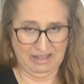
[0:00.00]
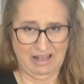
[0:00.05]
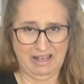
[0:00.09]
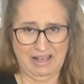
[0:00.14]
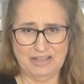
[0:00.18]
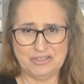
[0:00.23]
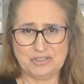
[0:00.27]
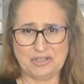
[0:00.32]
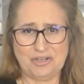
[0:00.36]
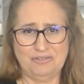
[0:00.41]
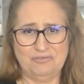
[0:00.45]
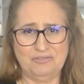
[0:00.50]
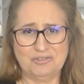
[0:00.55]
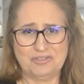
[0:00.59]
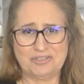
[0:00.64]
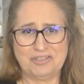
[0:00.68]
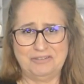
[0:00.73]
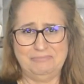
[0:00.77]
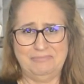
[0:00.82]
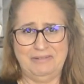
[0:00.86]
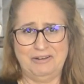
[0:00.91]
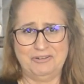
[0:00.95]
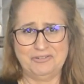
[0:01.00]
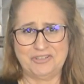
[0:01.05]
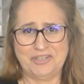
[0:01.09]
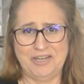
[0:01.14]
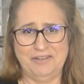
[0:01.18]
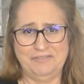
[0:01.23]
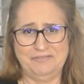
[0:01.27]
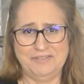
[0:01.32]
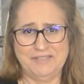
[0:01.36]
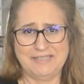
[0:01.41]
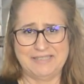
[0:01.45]
Acho que eu vou chamar o
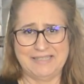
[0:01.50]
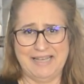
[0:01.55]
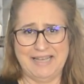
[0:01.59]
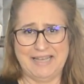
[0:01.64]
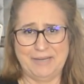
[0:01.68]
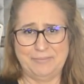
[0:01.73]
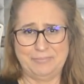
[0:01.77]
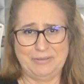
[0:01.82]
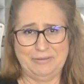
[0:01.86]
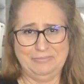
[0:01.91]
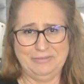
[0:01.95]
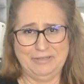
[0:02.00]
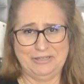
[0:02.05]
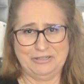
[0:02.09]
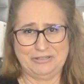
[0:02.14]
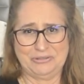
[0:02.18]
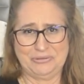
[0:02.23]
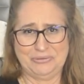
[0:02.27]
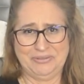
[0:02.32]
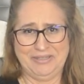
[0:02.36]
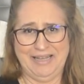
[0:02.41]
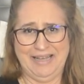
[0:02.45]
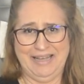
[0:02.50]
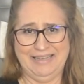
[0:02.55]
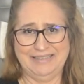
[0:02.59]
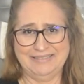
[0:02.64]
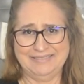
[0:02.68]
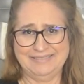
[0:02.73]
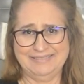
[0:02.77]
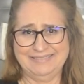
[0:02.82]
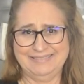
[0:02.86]
chefe Zeca para me ajudar.